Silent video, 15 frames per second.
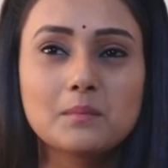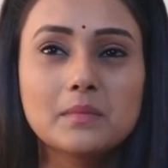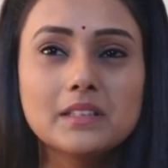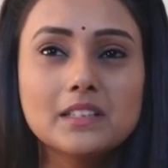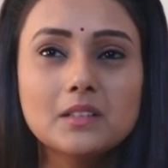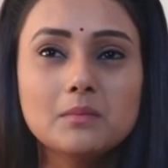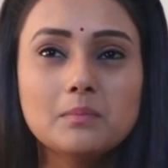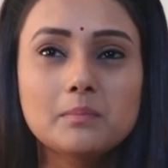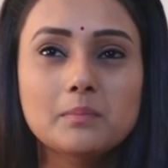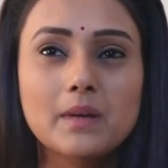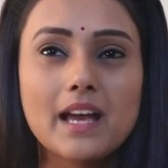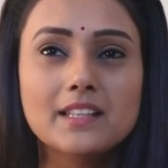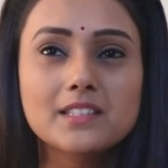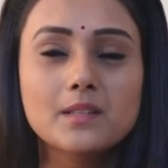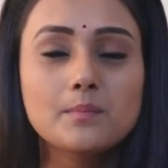मतलब
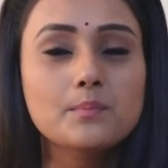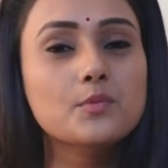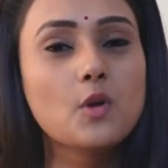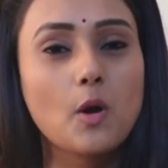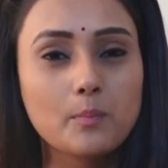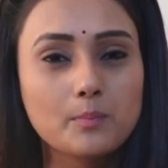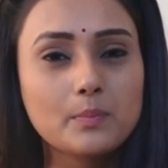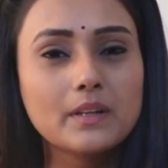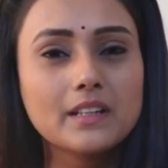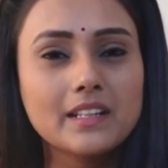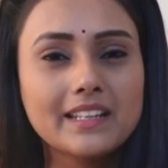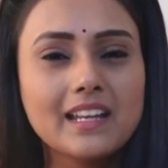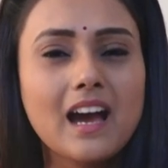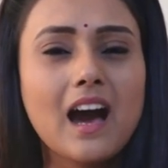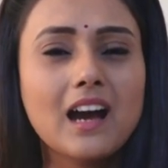ऐसे प्रॉपर
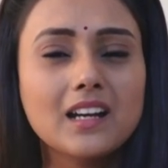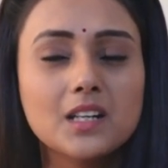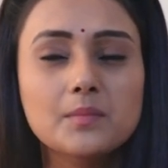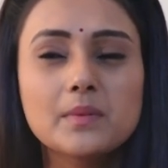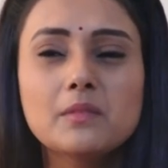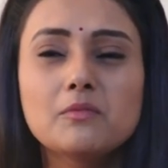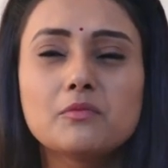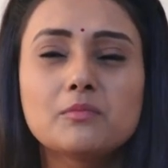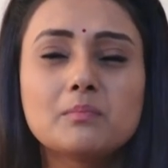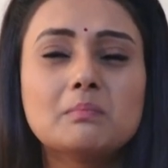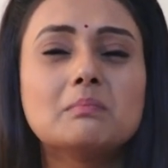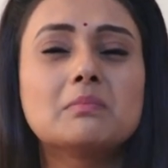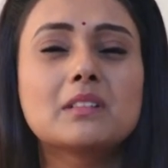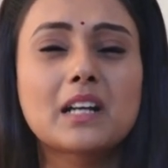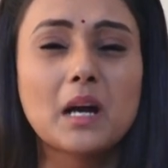नहीं हाँ कभी
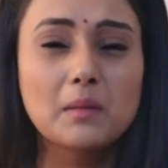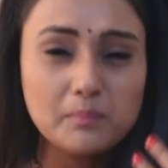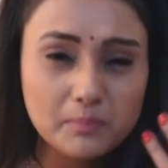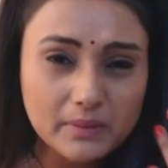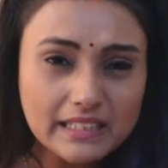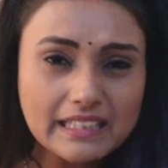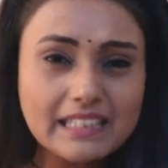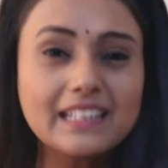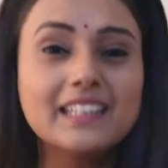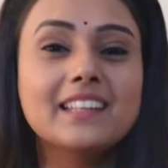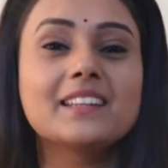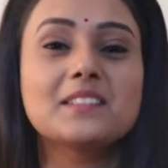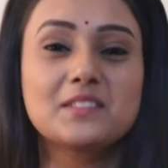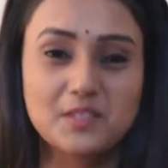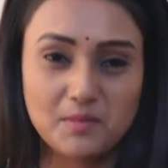
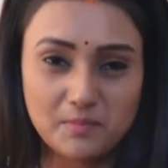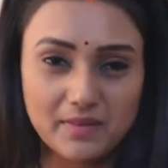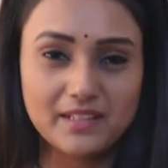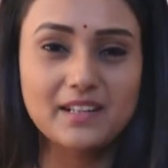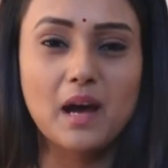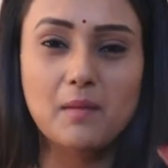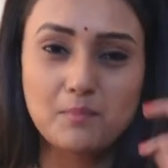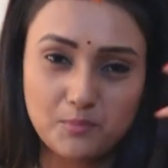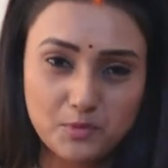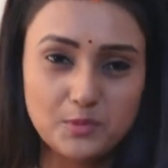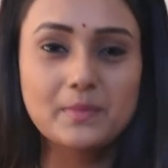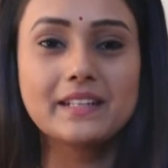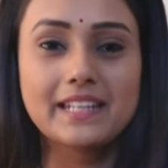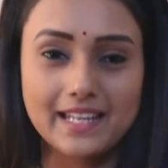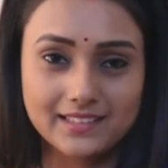कभी जब मैं
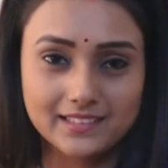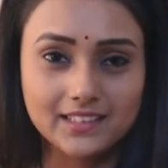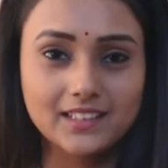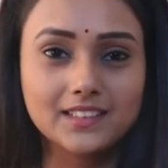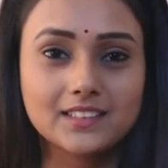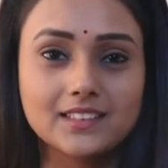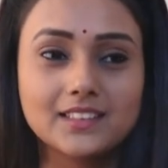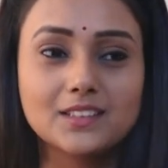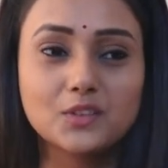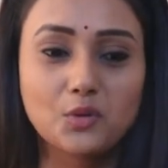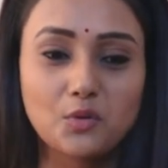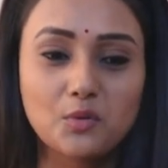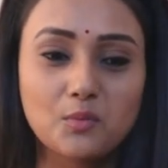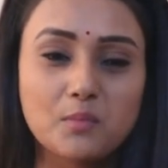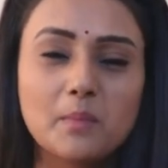रामपुर में रहती थी
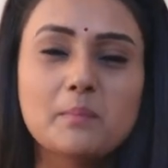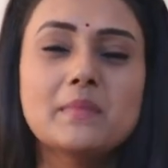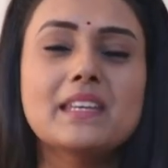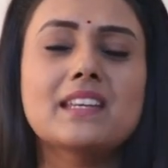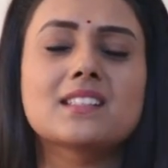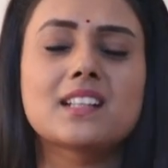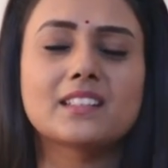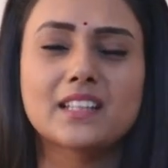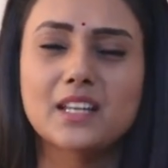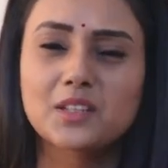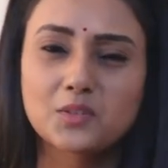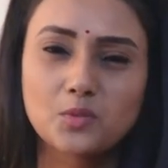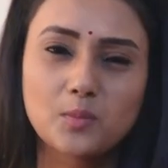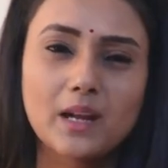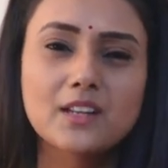तो मम्मी के साथ
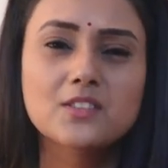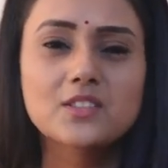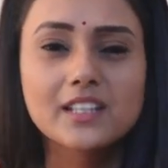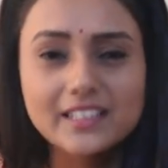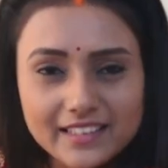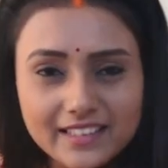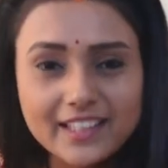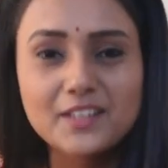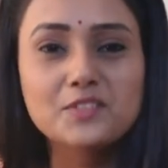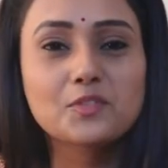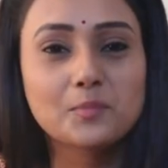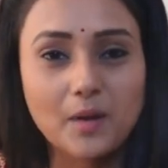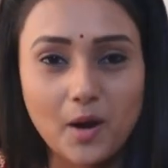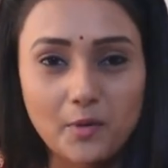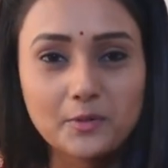एक दो बार चली गई
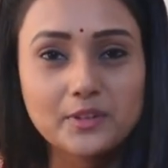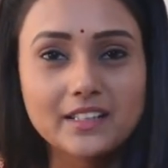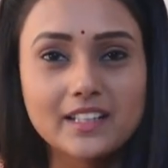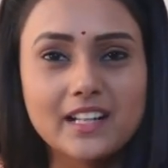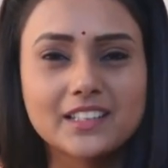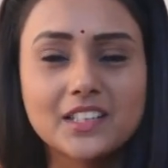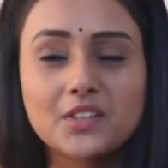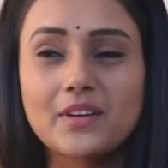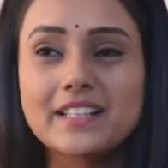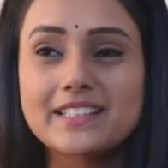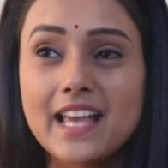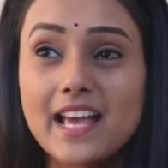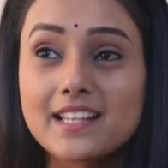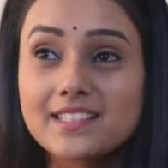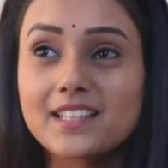सुबह उठकर
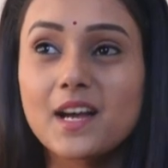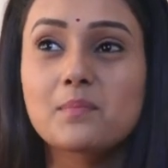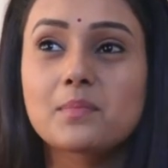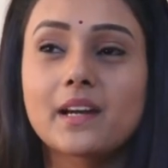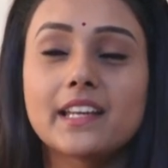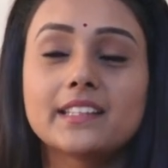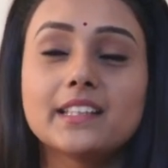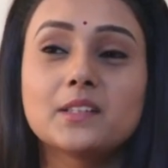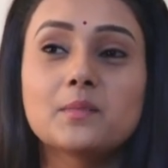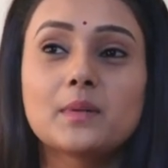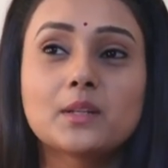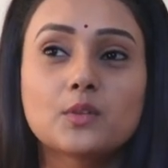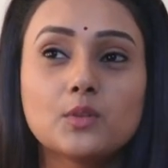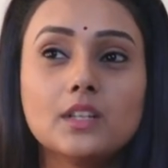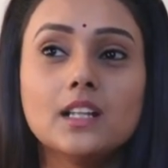अदरवाइज़ ऐसे आप कहेंगे कि
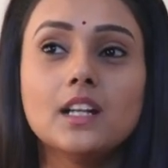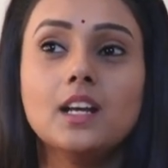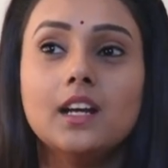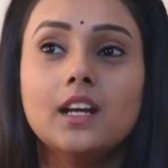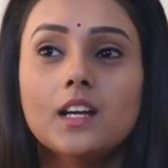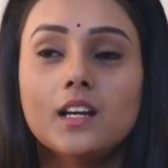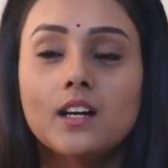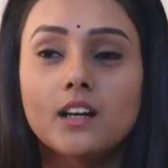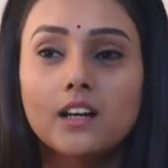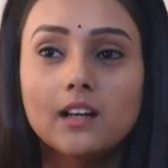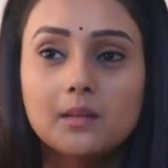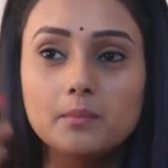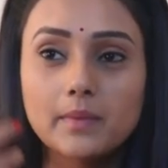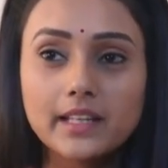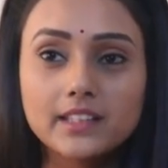बिल्कुल
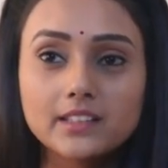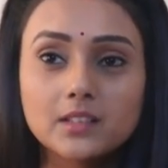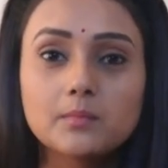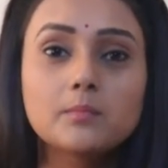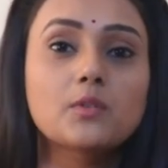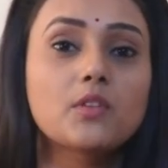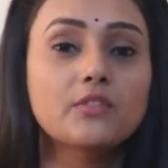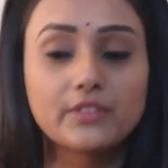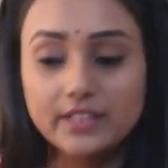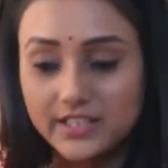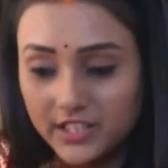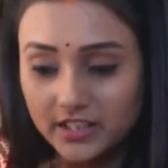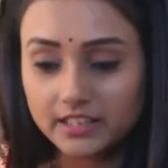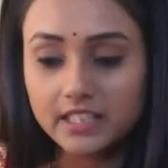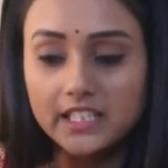आ, मैं एकदम
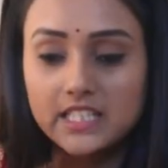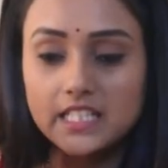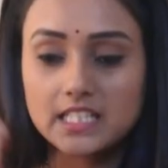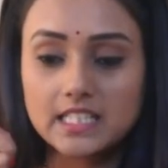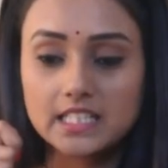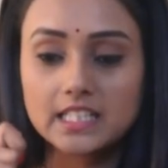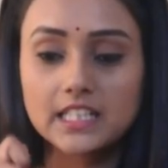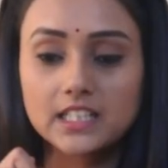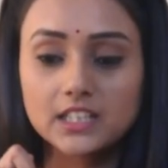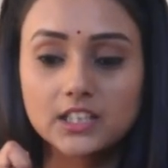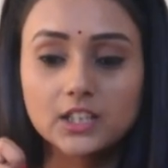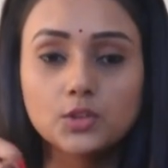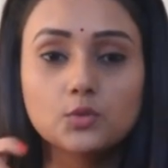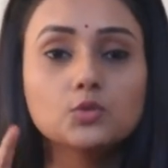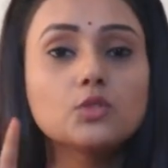प्रोफेशनल तरीके से
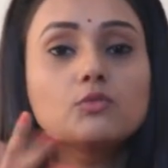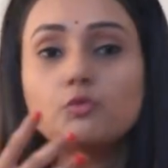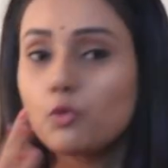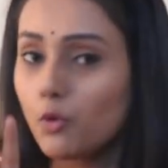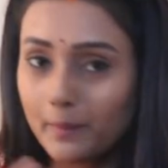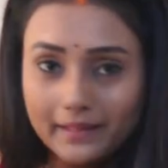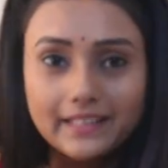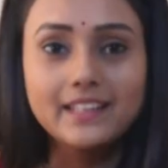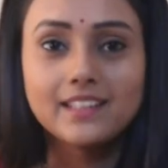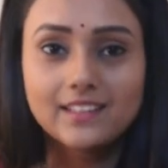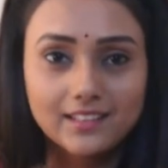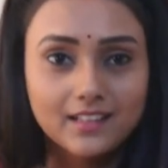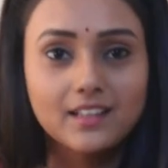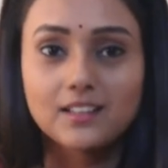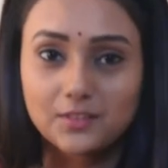करती हूँ तो वो मैं
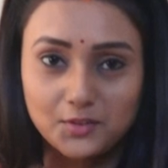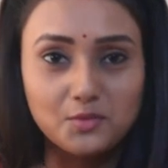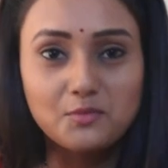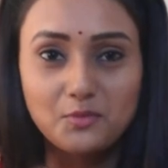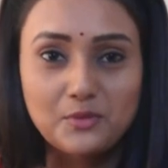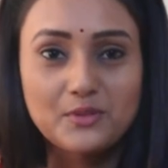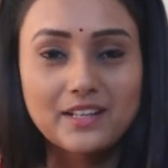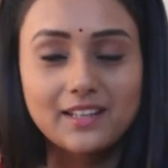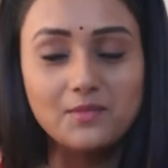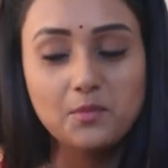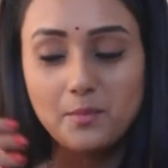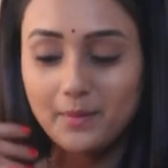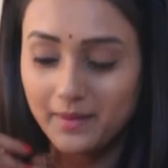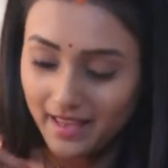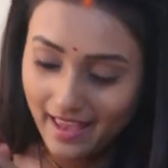नहीं करती हूँ वो नहीं
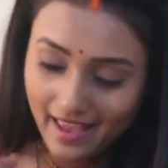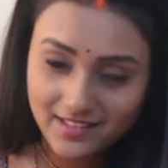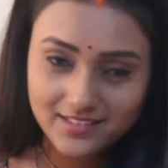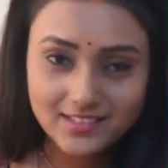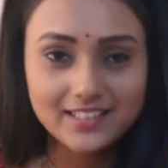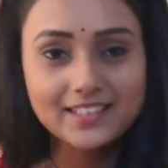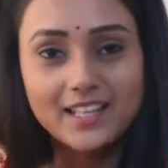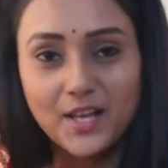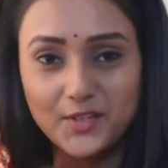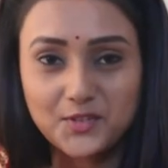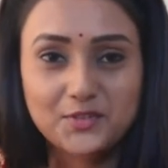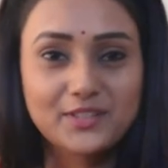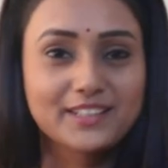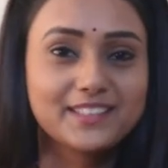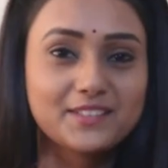वो मैं ऐसी
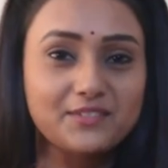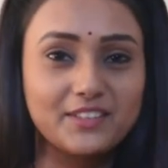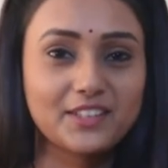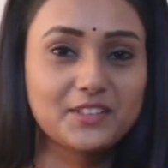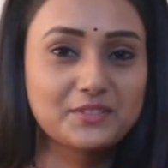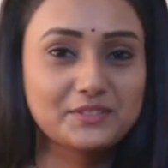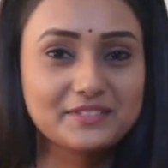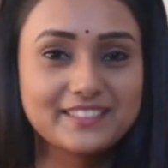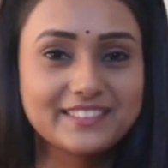नेचुरली फिट